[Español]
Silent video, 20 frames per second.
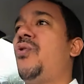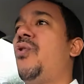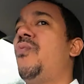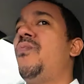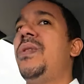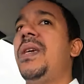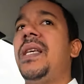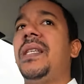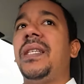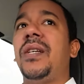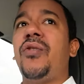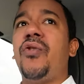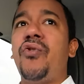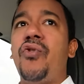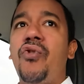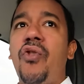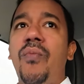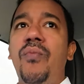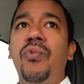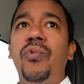y comience
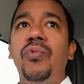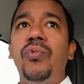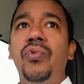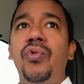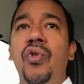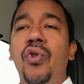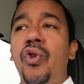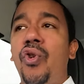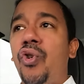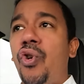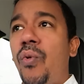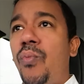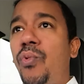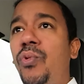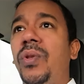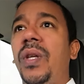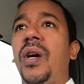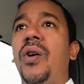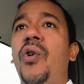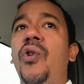como un,
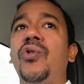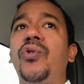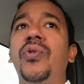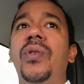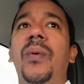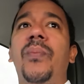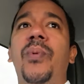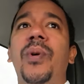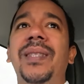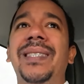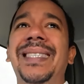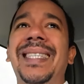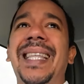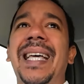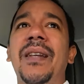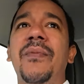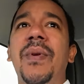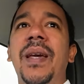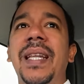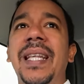como un negocio y después
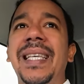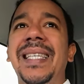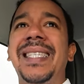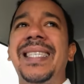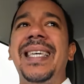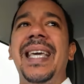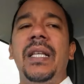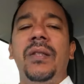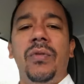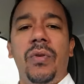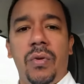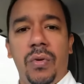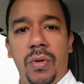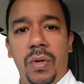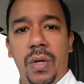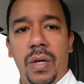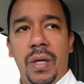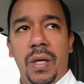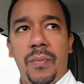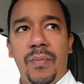termine siendo
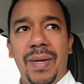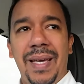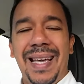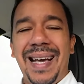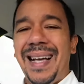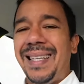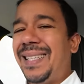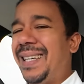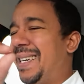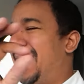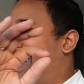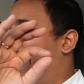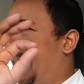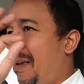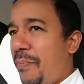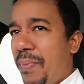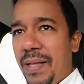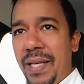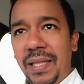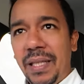mi casa,
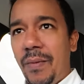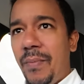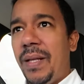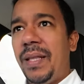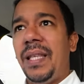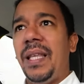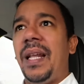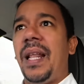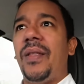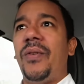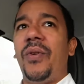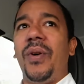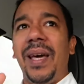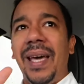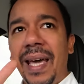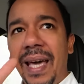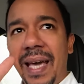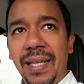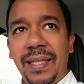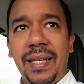independientemente de las dos,
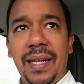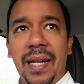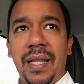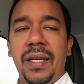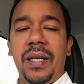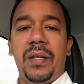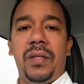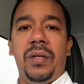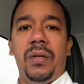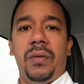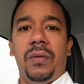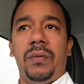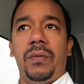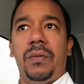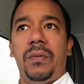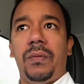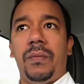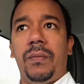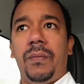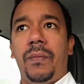es esa la dirección.
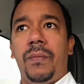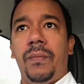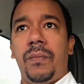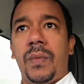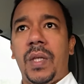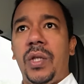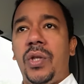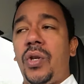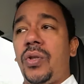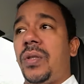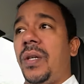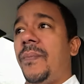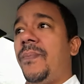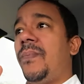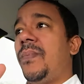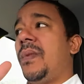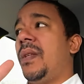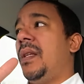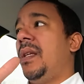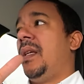Entonces,
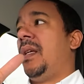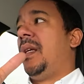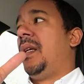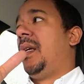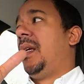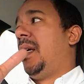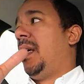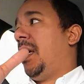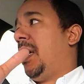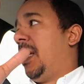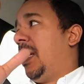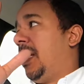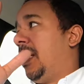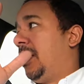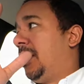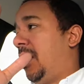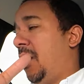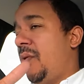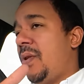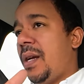
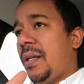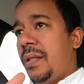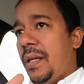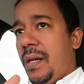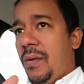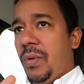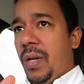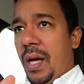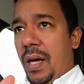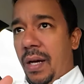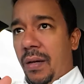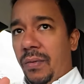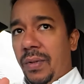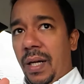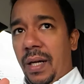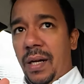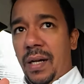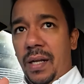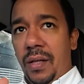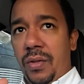tengo que hacerle una,
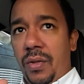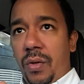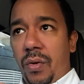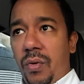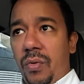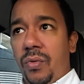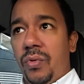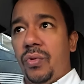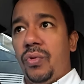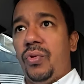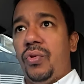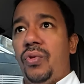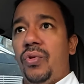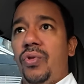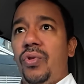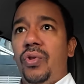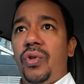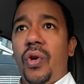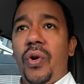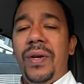una aclaración.
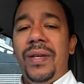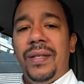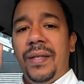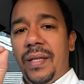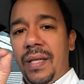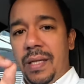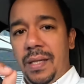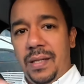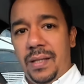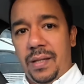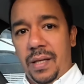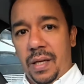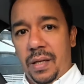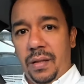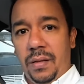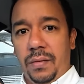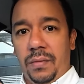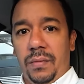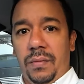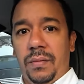No existe,
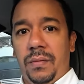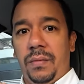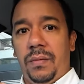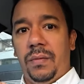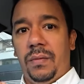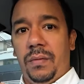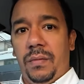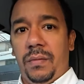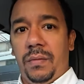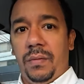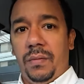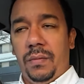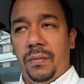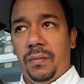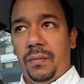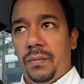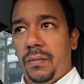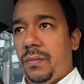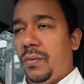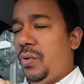
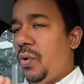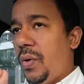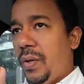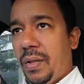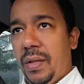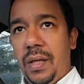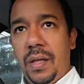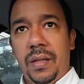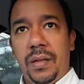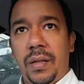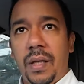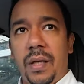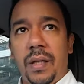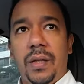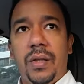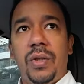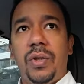no existe